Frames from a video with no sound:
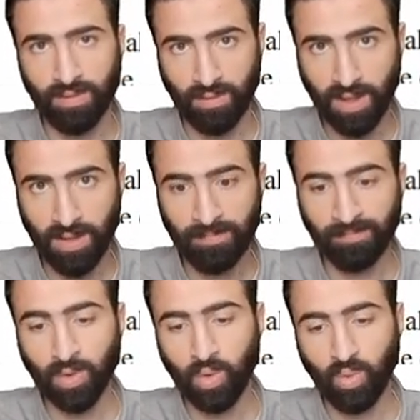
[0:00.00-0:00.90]
اوكي؟
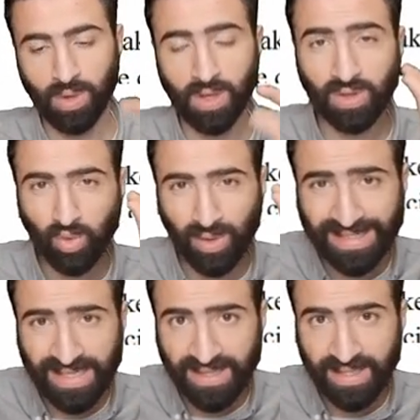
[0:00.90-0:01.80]
وكارنت
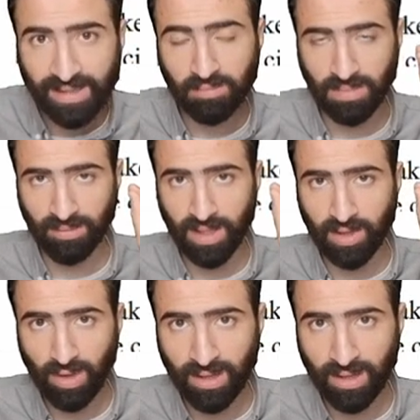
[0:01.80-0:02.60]
قليل جدا بالمايكرو